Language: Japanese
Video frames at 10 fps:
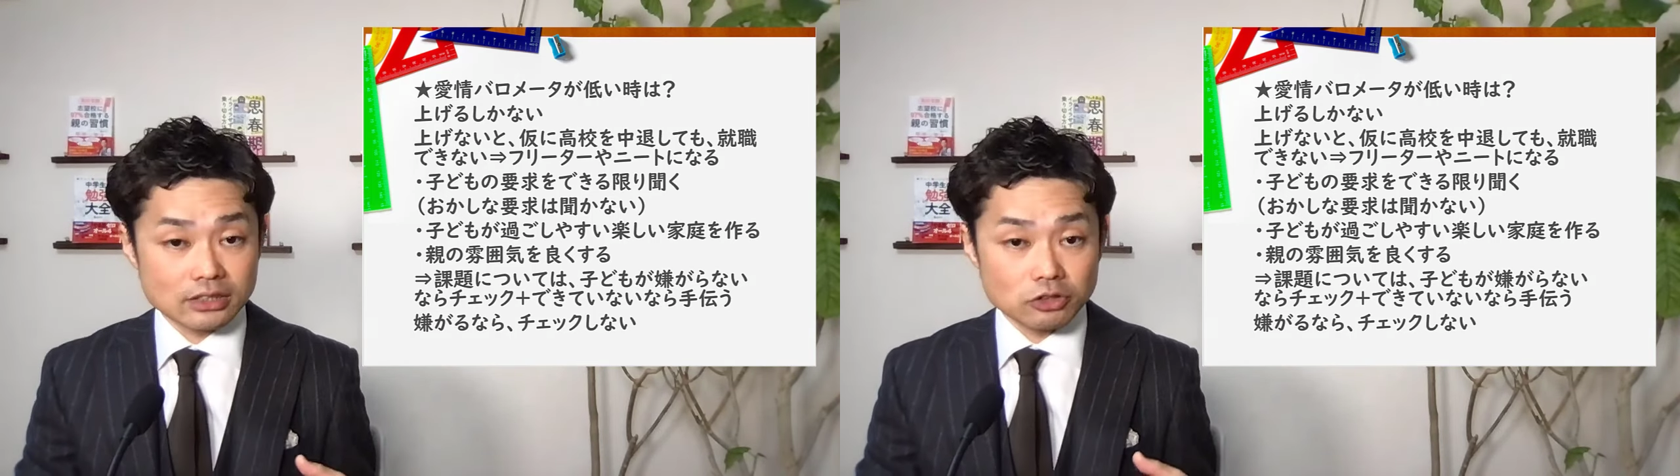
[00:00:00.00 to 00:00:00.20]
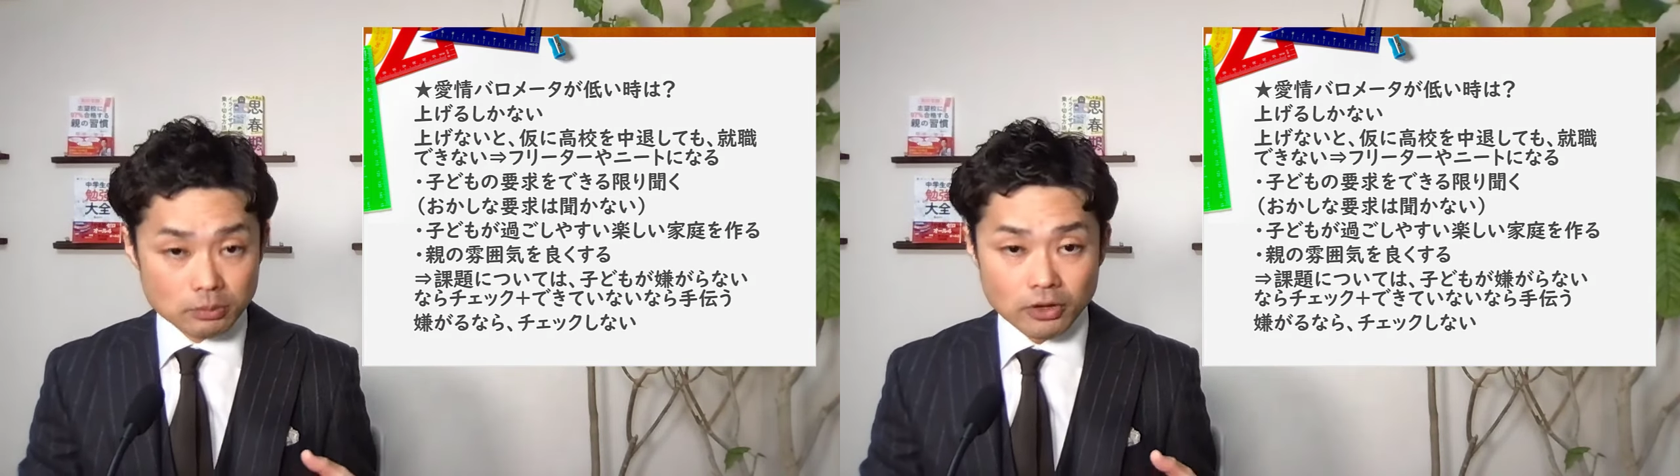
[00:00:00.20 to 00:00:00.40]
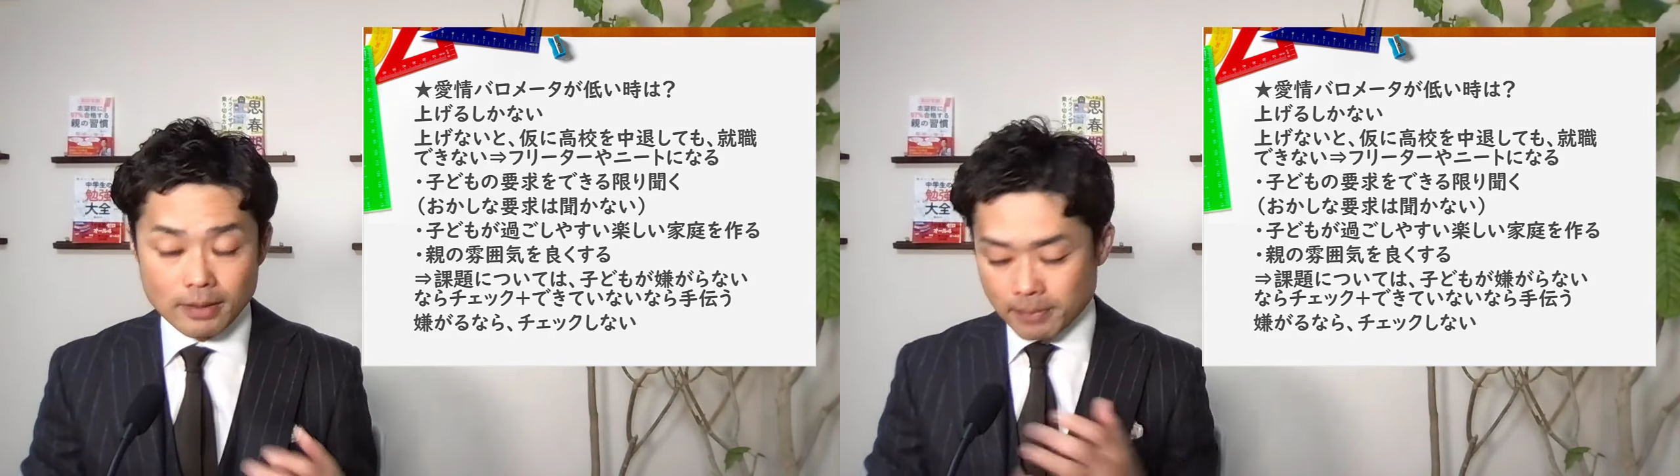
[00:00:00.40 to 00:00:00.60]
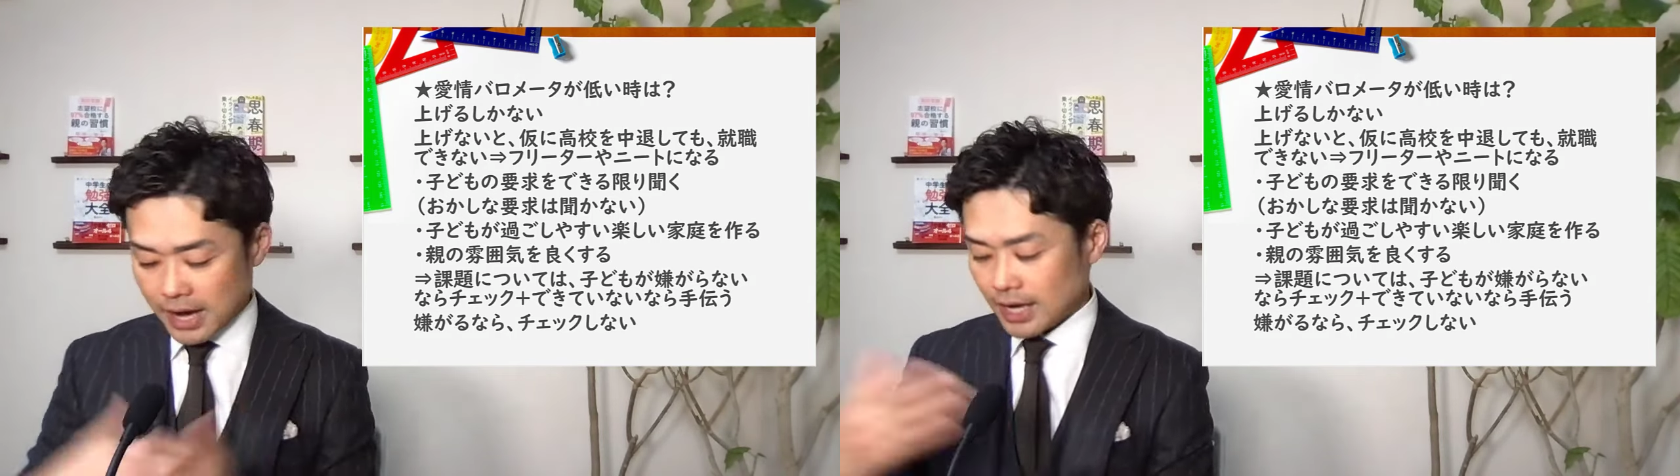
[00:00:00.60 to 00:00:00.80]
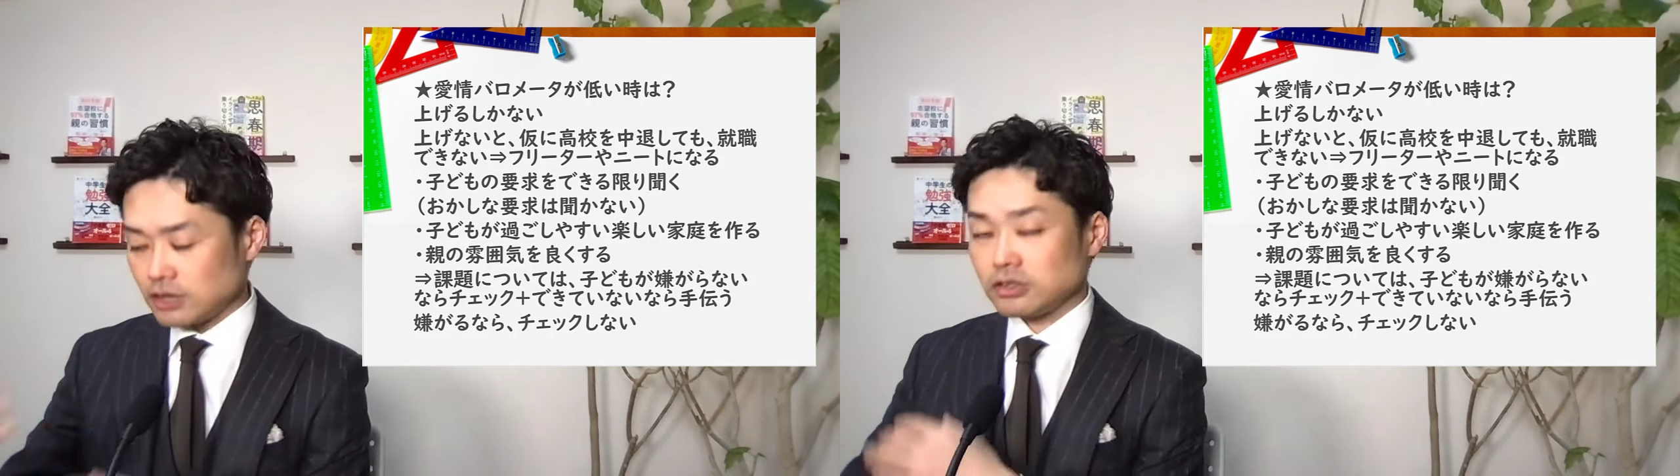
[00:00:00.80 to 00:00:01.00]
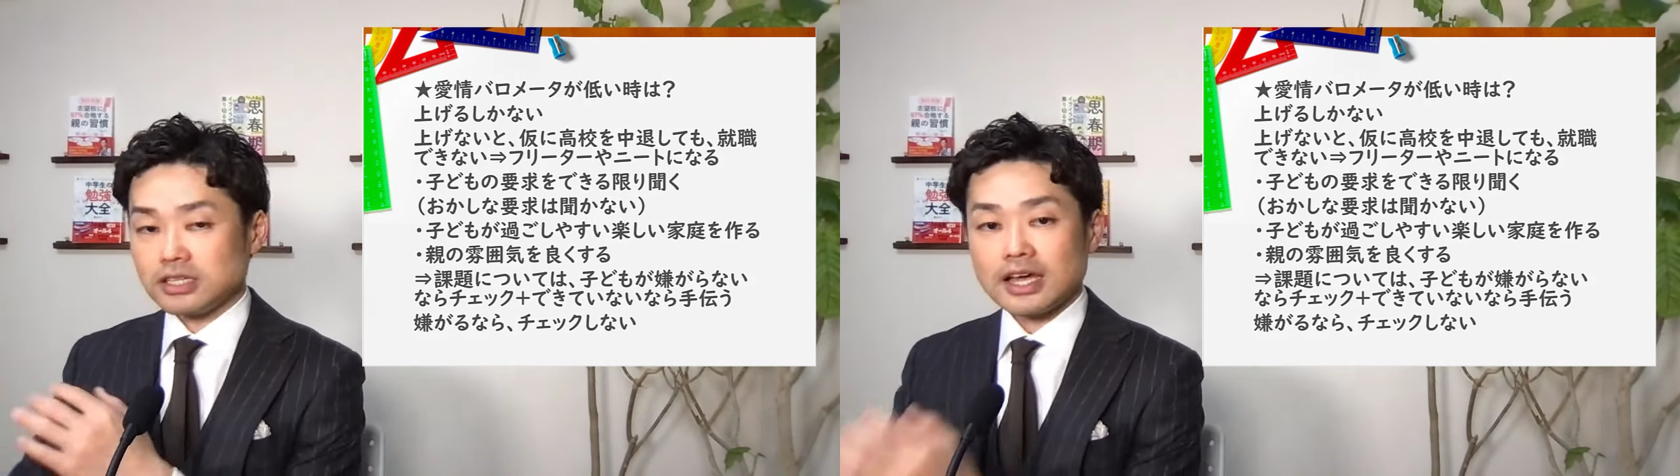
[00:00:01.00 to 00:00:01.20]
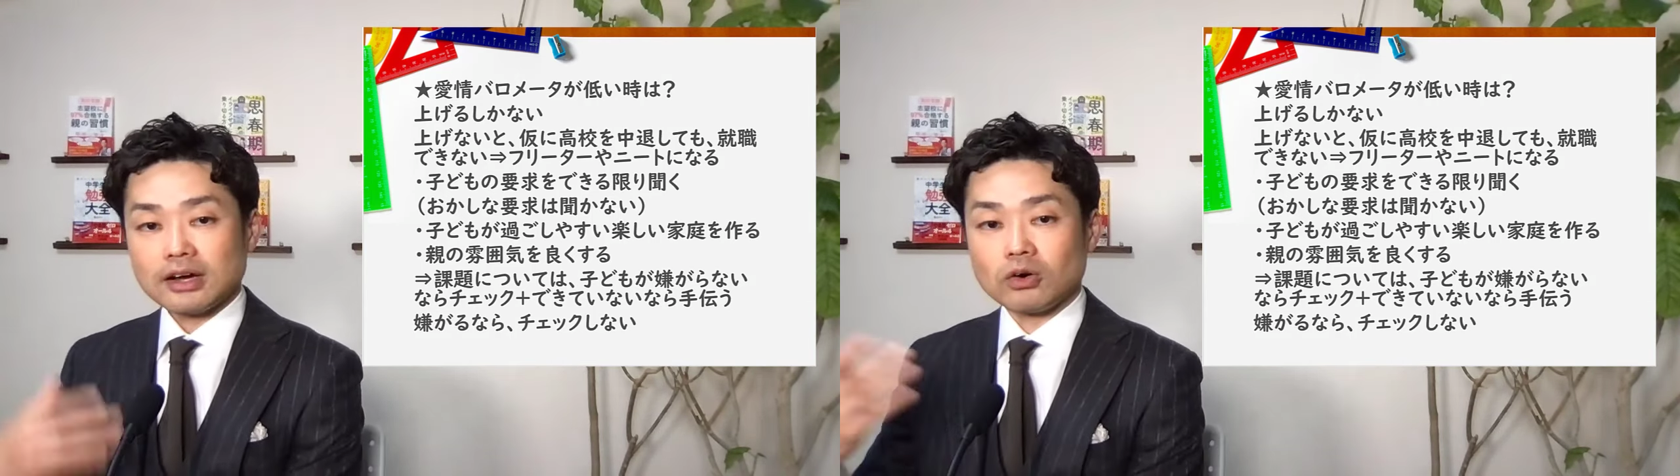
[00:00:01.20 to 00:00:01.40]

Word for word: んよりも、やっぱ明るくね、